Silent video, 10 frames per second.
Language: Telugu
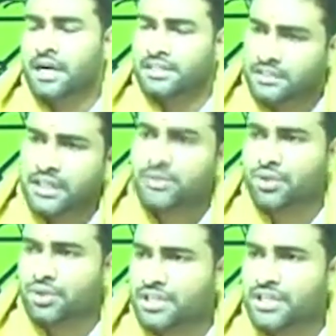అంతా
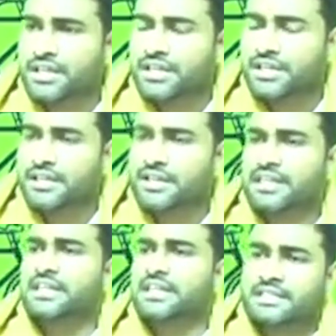దోచి
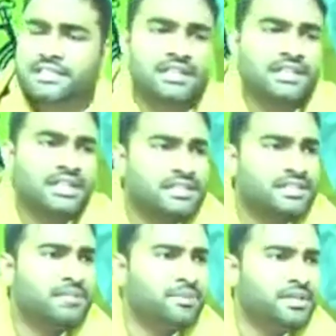ఈ ఎస్సీ
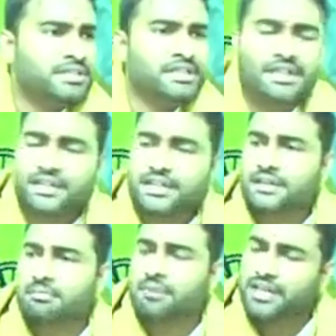ఎస్టీ బీసీ
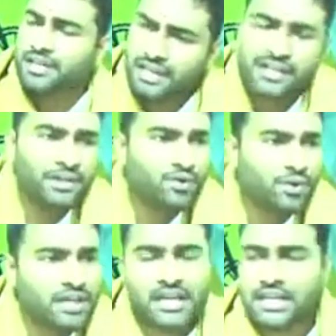మైనారిటీ
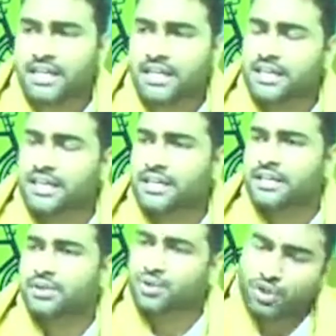వర్గాలకి
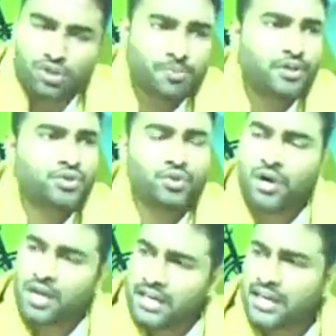దోచిపెడుతూ
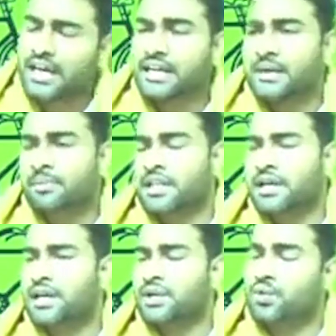వాళ్ళకే అన్ని
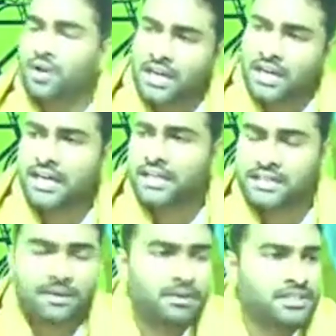పథకాలు వాళ్ళకే
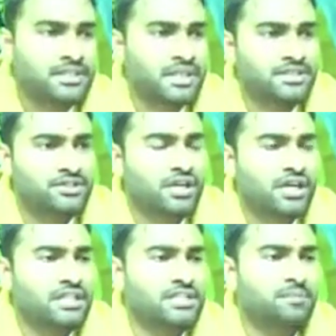అంతా మంచి
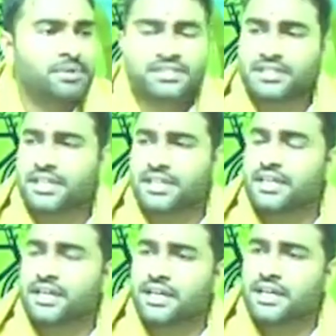చేస్తున్నాడని చెప్పేసి
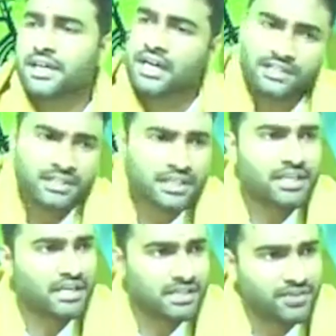
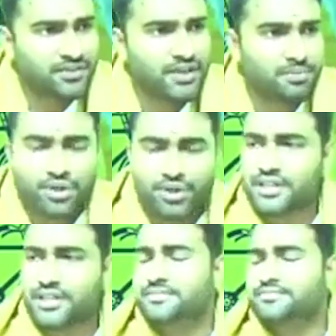అందరికీ అర్థం
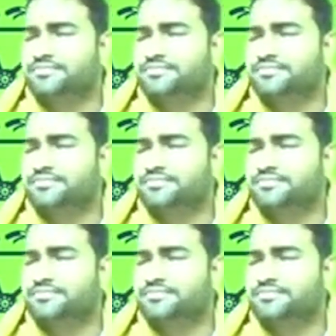అయిపోయింది